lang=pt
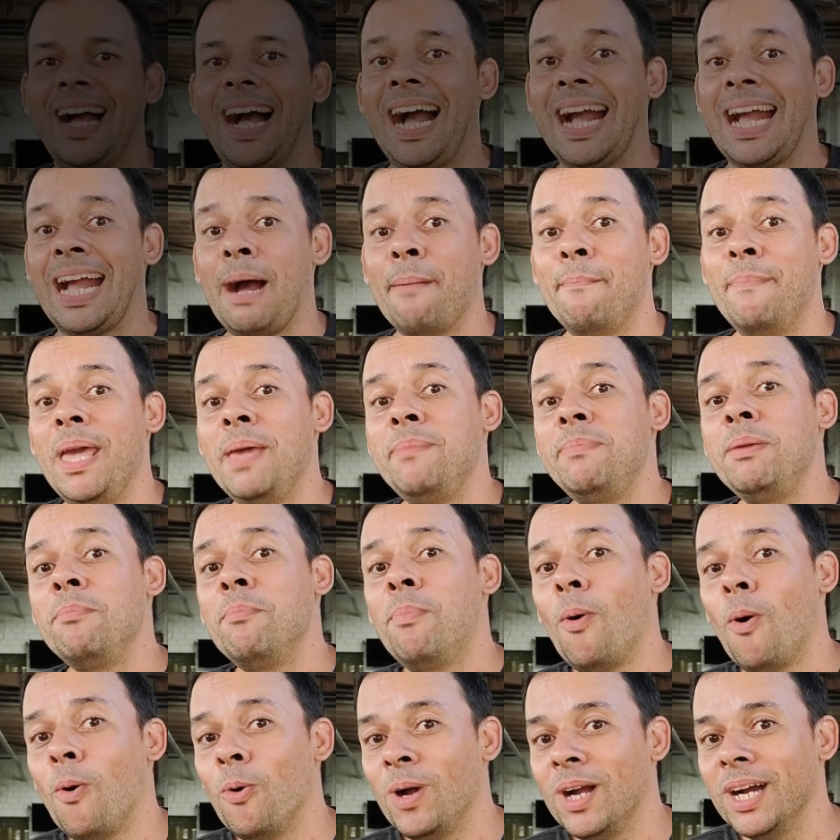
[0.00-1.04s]
Acabei me
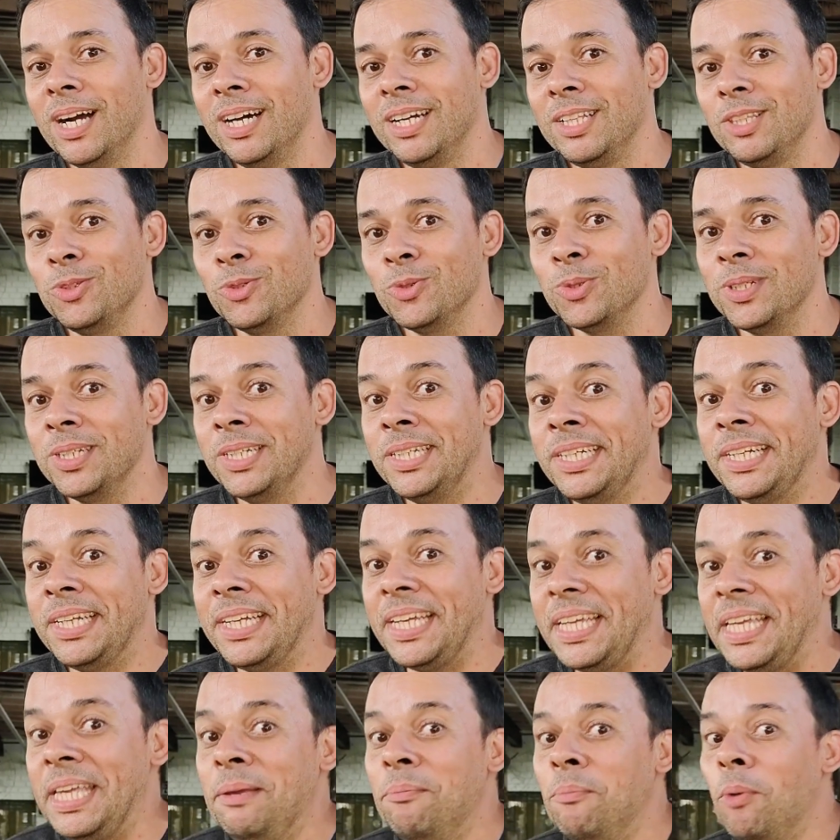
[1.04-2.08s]
empolgando
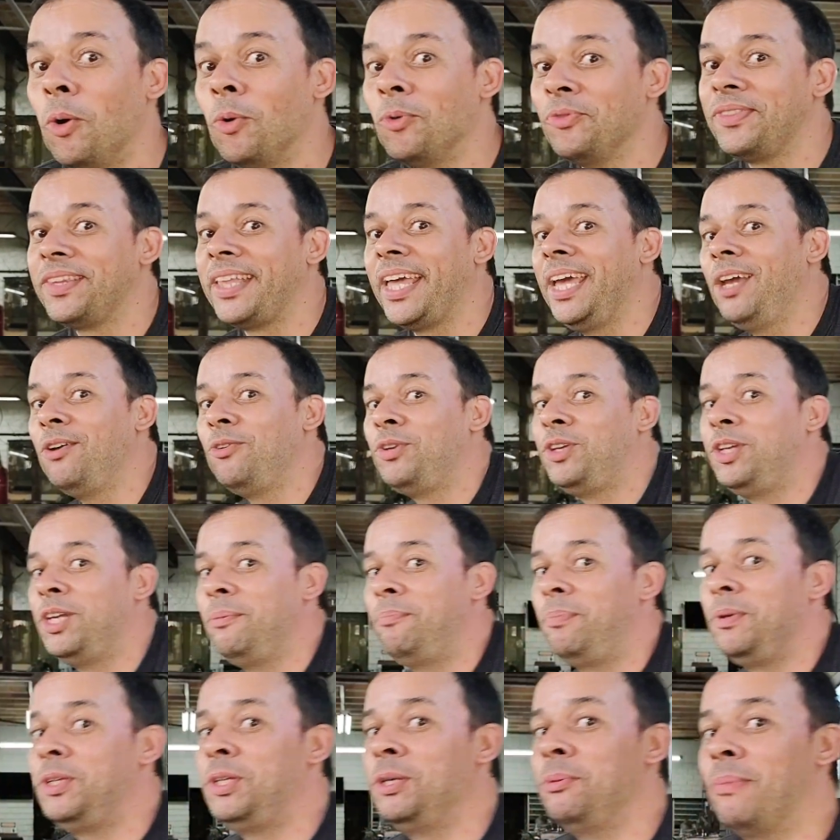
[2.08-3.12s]
e montei o
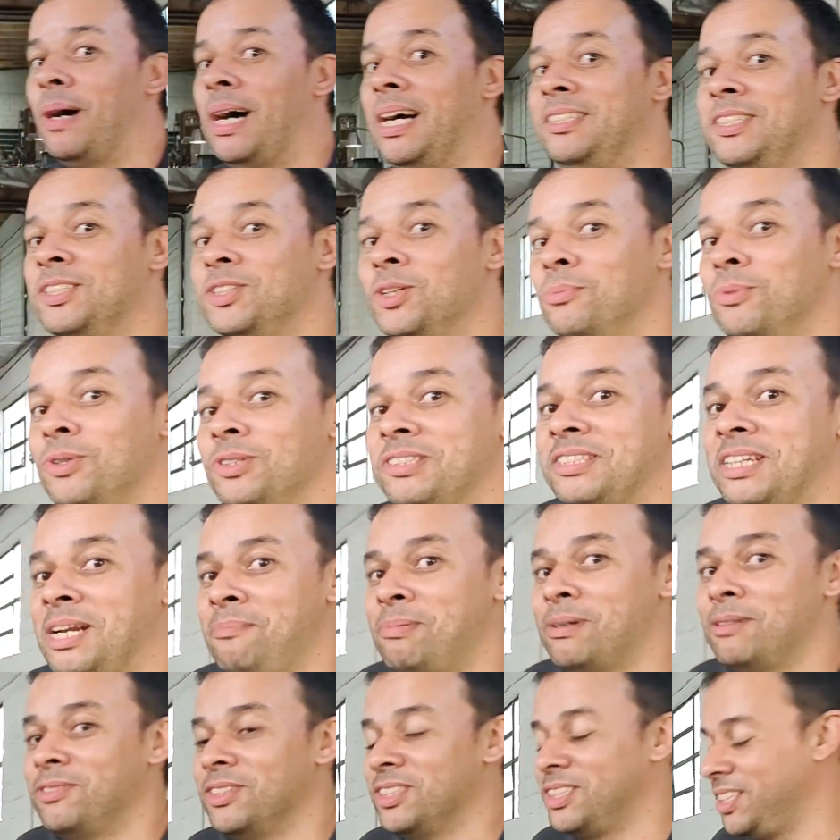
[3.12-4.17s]
Jeep demais e não mostrei
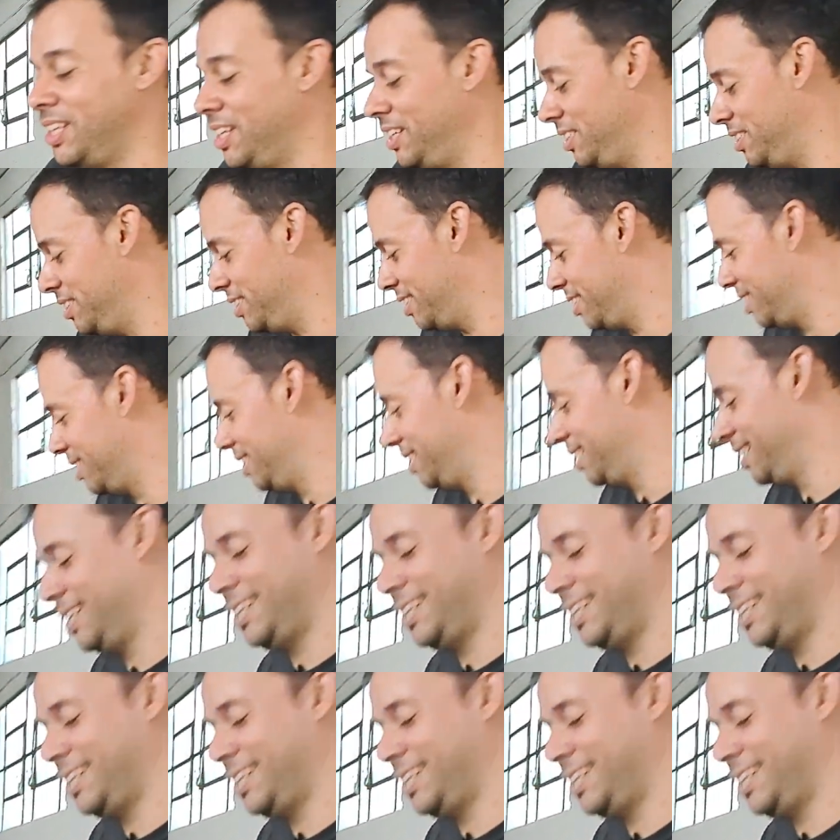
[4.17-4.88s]
para vocês